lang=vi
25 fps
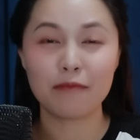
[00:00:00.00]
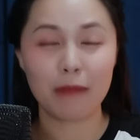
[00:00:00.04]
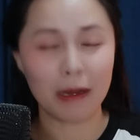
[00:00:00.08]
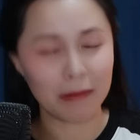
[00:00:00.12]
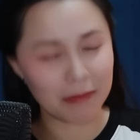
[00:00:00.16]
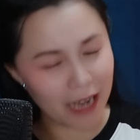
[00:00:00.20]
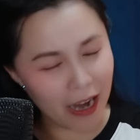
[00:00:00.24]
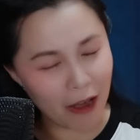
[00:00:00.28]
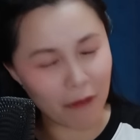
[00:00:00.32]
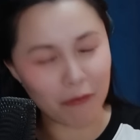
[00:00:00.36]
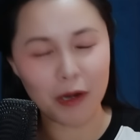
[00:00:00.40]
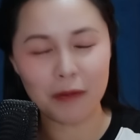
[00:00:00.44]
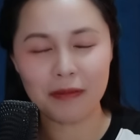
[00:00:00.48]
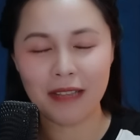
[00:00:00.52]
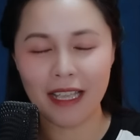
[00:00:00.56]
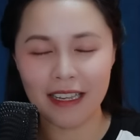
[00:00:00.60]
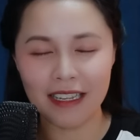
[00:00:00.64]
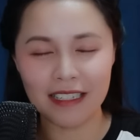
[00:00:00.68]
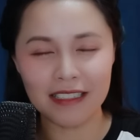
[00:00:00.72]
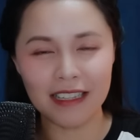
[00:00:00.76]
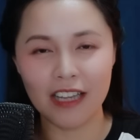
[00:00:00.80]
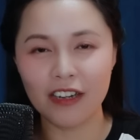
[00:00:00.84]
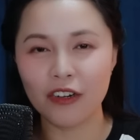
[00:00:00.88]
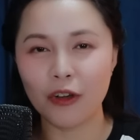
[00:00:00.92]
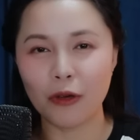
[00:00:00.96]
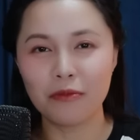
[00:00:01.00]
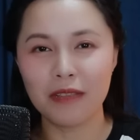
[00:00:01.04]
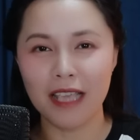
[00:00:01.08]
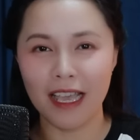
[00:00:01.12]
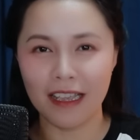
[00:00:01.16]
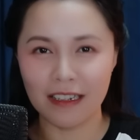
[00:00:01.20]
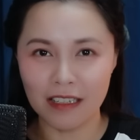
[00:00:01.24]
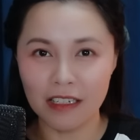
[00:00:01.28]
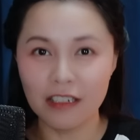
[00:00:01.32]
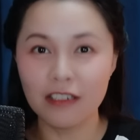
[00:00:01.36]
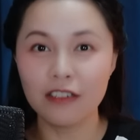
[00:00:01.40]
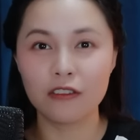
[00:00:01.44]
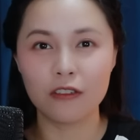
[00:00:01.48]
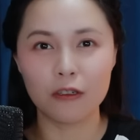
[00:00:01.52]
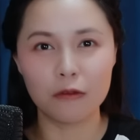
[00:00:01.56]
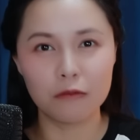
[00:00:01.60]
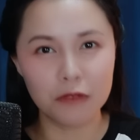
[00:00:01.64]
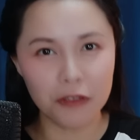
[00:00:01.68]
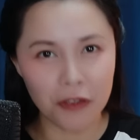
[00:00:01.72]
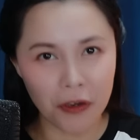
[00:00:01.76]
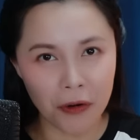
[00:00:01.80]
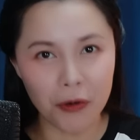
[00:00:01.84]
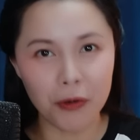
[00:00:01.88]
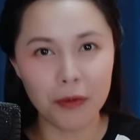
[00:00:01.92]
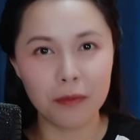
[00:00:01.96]
bắp đọc bắp thấy cái tên cũng dễ thương cũng
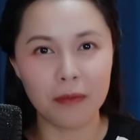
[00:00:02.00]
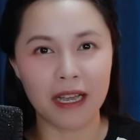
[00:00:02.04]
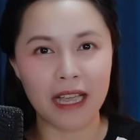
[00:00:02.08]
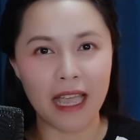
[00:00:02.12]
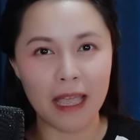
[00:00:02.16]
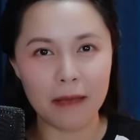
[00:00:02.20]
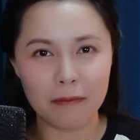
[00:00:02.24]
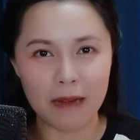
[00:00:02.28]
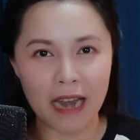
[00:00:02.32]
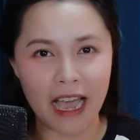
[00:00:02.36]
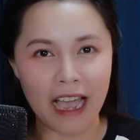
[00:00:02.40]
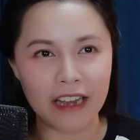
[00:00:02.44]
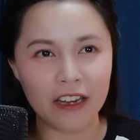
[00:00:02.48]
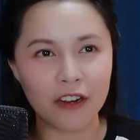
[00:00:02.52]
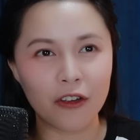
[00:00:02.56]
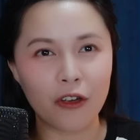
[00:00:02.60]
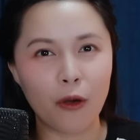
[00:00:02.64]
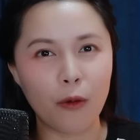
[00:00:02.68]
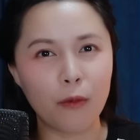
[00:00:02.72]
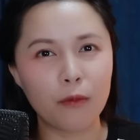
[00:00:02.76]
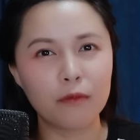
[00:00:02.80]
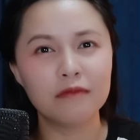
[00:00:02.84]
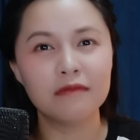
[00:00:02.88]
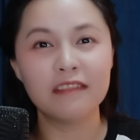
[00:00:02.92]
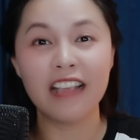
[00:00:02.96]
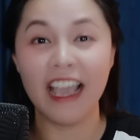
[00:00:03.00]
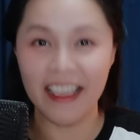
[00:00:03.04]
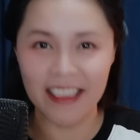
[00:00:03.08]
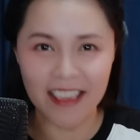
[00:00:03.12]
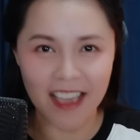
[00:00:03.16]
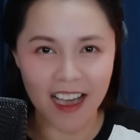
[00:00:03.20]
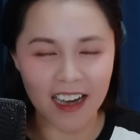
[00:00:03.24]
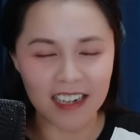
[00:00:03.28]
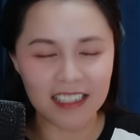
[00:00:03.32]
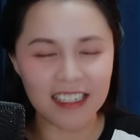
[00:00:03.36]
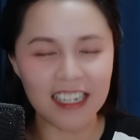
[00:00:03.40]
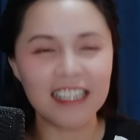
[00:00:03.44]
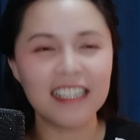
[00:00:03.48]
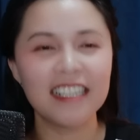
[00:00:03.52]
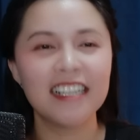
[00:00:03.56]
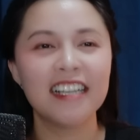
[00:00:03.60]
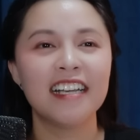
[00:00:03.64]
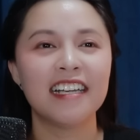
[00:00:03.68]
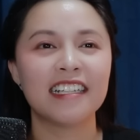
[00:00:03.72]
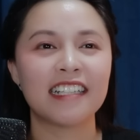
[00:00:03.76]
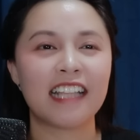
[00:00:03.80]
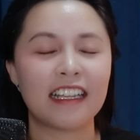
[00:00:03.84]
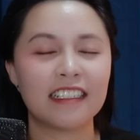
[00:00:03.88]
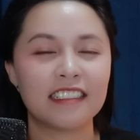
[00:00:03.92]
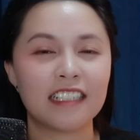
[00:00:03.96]
vui mà ghép lại nó cũng dễ nhớ á
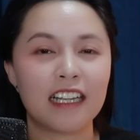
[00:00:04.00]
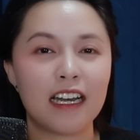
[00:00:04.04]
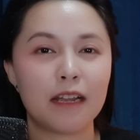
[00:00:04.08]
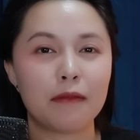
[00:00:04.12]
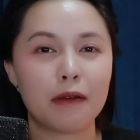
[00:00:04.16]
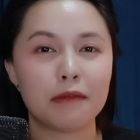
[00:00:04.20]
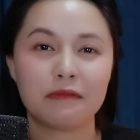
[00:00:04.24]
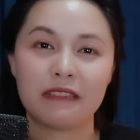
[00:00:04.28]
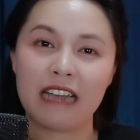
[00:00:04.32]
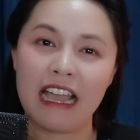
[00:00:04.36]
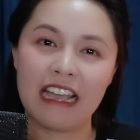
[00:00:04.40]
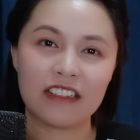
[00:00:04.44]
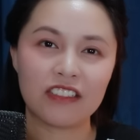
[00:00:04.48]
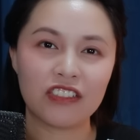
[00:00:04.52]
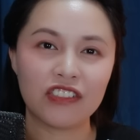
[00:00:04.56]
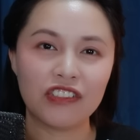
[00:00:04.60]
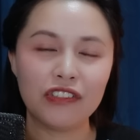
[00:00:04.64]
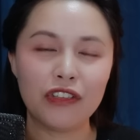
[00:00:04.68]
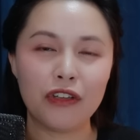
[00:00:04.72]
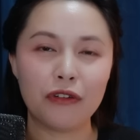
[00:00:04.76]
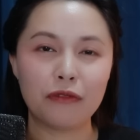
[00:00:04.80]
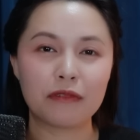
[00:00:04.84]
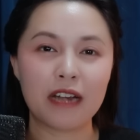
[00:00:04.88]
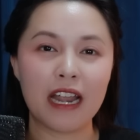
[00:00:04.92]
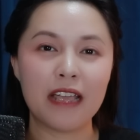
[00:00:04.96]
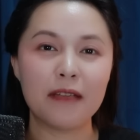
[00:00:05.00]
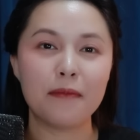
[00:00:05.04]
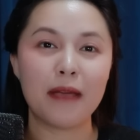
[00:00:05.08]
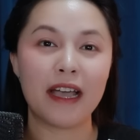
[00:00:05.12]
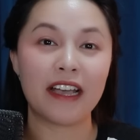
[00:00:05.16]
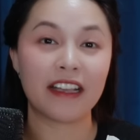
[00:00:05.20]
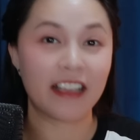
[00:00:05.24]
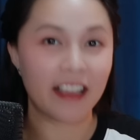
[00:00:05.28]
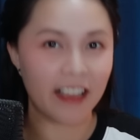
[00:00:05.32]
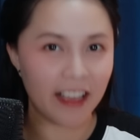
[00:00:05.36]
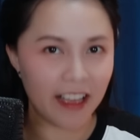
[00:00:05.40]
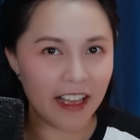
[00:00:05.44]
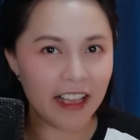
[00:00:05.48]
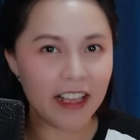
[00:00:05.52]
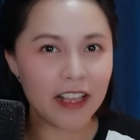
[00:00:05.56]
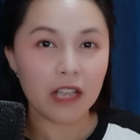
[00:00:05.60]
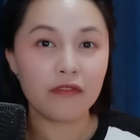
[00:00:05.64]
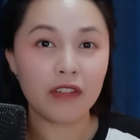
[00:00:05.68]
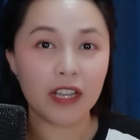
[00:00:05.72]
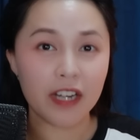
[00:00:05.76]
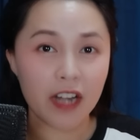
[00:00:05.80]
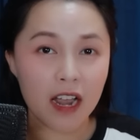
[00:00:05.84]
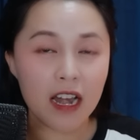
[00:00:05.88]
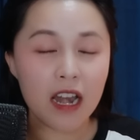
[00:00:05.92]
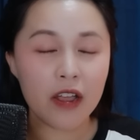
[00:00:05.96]
thành ra là bắp đã sử dụng để mà kể
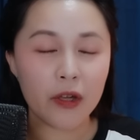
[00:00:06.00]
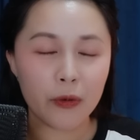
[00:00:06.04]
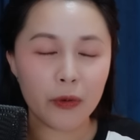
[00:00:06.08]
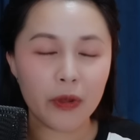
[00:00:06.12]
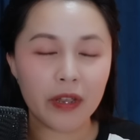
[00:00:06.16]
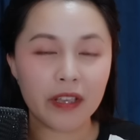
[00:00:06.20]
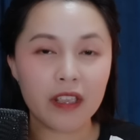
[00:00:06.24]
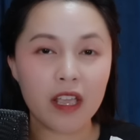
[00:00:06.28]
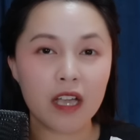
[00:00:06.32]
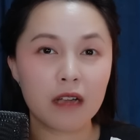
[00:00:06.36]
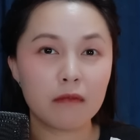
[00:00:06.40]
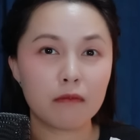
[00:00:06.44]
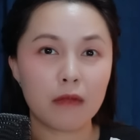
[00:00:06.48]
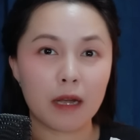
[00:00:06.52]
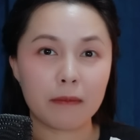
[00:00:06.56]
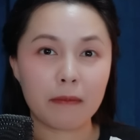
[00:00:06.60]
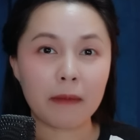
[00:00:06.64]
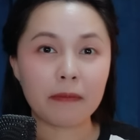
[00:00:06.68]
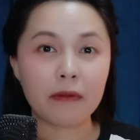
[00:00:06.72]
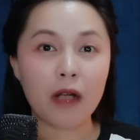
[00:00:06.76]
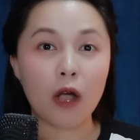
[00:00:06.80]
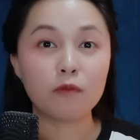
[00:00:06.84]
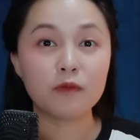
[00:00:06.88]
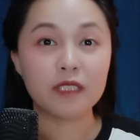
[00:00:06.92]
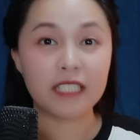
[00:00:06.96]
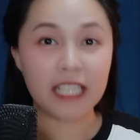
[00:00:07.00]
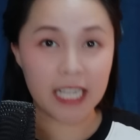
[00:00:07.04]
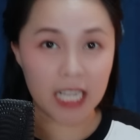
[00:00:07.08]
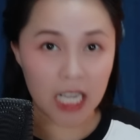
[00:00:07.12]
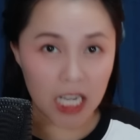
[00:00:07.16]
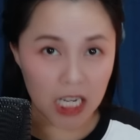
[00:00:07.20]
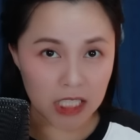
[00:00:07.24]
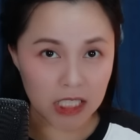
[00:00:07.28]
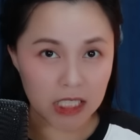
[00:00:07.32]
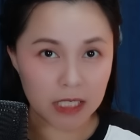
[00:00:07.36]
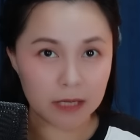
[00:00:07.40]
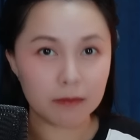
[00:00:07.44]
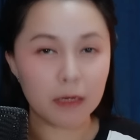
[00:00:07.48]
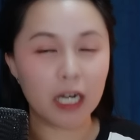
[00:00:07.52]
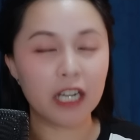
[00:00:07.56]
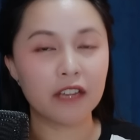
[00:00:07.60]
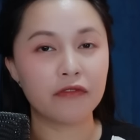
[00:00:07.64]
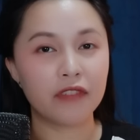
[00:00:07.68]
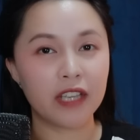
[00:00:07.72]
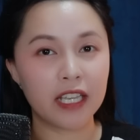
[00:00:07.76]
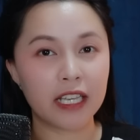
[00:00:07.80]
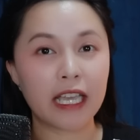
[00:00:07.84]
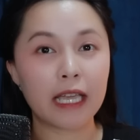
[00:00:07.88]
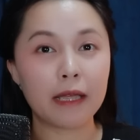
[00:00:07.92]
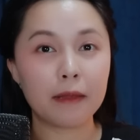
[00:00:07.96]
và đã phải là nguyên nhân mà bắp không chèn hình bởi
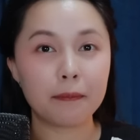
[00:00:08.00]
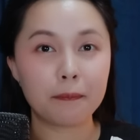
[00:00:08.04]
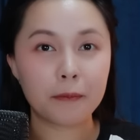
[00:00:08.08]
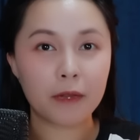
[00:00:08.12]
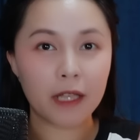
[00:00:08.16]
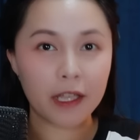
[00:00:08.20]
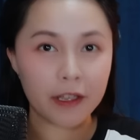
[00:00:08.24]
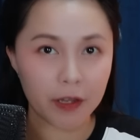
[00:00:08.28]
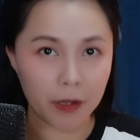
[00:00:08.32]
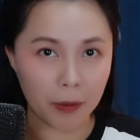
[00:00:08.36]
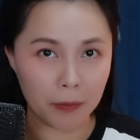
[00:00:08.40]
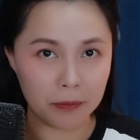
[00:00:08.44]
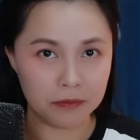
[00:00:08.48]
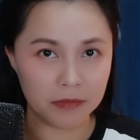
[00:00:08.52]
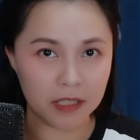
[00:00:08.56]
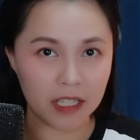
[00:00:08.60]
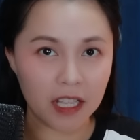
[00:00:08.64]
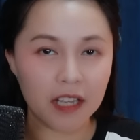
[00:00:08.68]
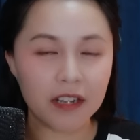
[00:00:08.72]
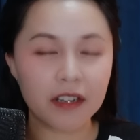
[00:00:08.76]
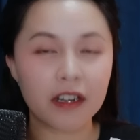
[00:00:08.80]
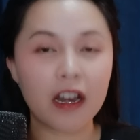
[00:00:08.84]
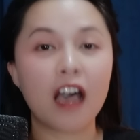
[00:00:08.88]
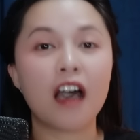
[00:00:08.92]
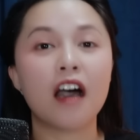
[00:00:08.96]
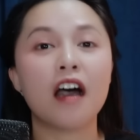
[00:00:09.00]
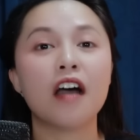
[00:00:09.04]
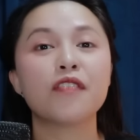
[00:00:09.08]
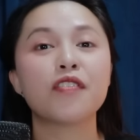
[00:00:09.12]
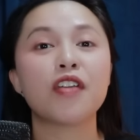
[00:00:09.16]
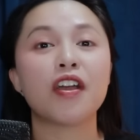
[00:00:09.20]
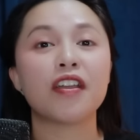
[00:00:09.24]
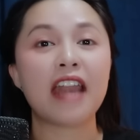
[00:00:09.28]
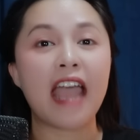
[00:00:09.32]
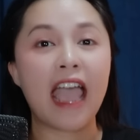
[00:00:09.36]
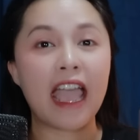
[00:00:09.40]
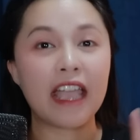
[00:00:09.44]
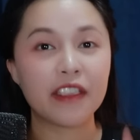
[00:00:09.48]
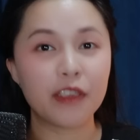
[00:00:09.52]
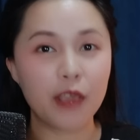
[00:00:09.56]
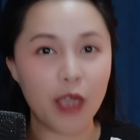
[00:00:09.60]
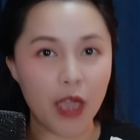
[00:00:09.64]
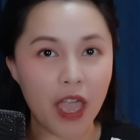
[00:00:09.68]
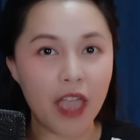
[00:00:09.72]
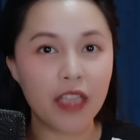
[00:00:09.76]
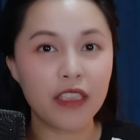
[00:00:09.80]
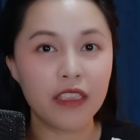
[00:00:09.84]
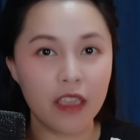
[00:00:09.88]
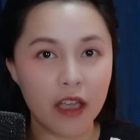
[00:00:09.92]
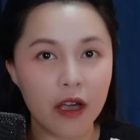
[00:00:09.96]
vì cái cái cụm tên đó nó đã
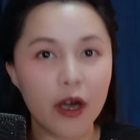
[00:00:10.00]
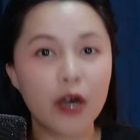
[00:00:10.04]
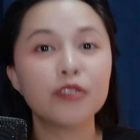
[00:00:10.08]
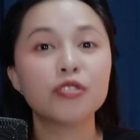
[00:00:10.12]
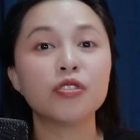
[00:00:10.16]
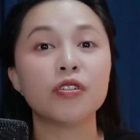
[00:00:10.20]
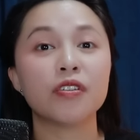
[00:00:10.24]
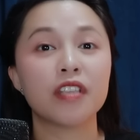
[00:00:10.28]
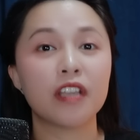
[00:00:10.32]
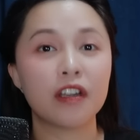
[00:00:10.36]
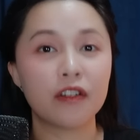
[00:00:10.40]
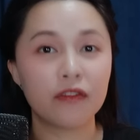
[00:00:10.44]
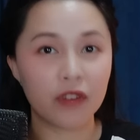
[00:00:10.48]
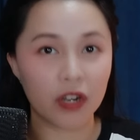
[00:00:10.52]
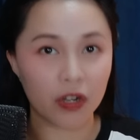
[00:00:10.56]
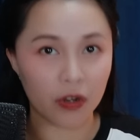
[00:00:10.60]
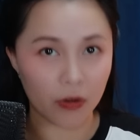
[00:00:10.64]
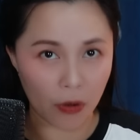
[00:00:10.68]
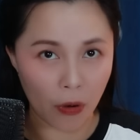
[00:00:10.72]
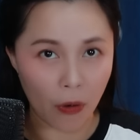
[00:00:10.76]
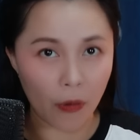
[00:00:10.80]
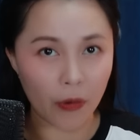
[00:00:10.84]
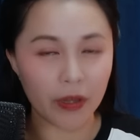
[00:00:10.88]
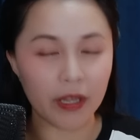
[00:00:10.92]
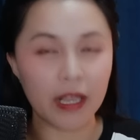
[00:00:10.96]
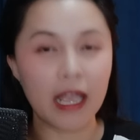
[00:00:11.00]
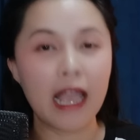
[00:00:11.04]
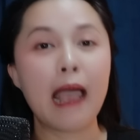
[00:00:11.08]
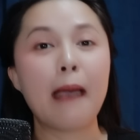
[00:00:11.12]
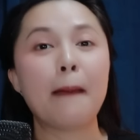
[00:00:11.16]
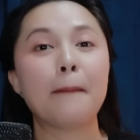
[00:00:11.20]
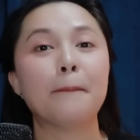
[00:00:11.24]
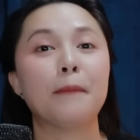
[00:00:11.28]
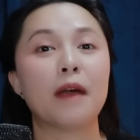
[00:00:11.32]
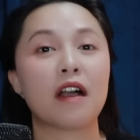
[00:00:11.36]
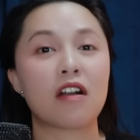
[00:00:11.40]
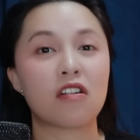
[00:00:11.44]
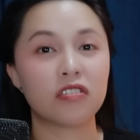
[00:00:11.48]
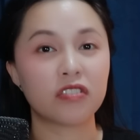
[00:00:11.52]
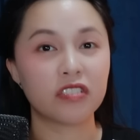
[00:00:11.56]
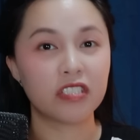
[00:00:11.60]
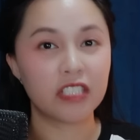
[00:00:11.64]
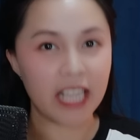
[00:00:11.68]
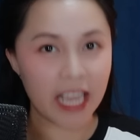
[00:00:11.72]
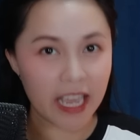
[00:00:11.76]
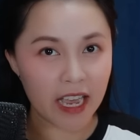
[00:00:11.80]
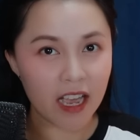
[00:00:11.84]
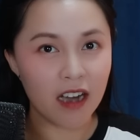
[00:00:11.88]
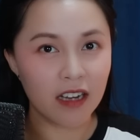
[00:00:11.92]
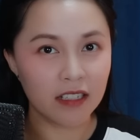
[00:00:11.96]
dễ nhớ cho nhân vật rồi mà còn
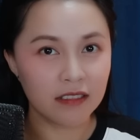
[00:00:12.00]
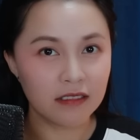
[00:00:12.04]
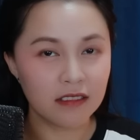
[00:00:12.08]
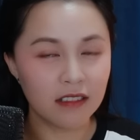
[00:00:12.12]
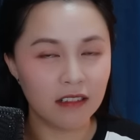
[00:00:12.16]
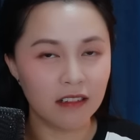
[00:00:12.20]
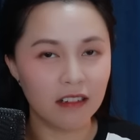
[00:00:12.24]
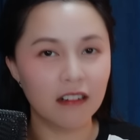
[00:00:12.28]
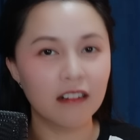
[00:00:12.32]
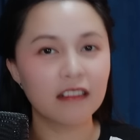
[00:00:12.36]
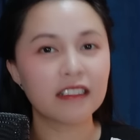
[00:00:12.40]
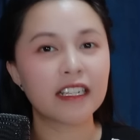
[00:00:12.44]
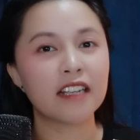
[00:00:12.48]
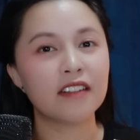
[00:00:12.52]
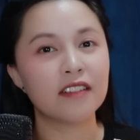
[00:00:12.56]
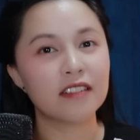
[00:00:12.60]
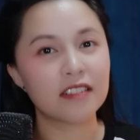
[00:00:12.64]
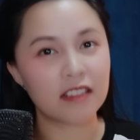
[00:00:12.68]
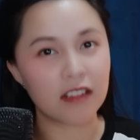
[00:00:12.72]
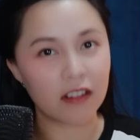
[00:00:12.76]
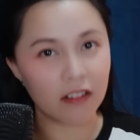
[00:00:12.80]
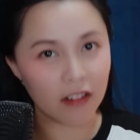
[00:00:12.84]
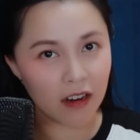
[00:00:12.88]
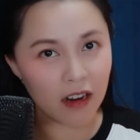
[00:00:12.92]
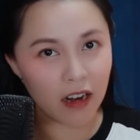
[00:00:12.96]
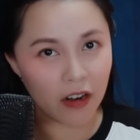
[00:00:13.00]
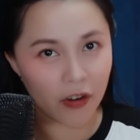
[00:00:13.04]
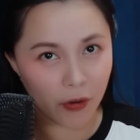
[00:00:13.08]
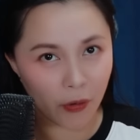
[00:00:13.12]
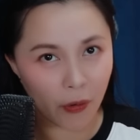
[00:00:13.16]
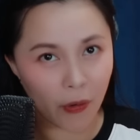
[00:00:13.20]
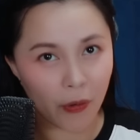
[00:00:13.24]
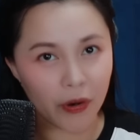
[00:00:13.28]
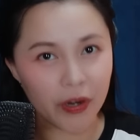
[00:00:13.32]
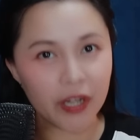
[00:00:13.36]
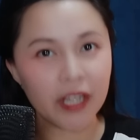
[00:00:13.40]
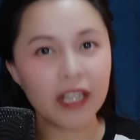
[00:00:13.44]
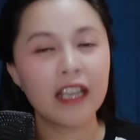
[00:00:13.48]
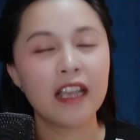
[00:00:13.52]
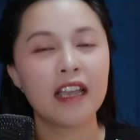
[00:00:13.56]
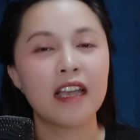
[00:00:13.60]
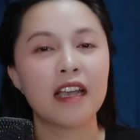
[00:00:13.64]
chèn hình nữa thì nó sẽ rất là rối